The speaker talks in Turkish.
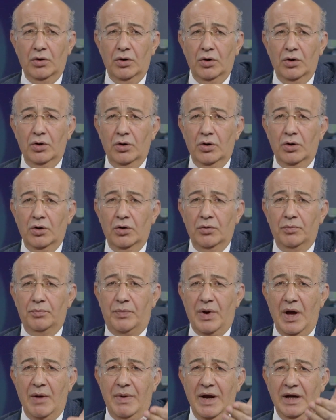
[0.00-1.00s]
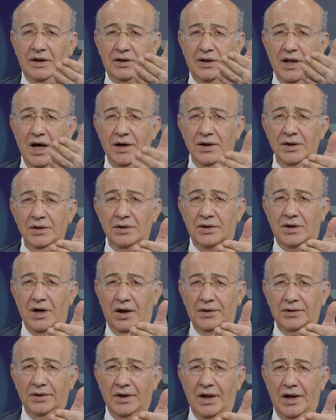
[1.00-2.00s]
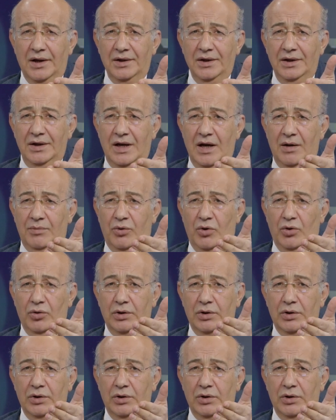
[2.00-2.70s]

O bebeklerin kanlarıyla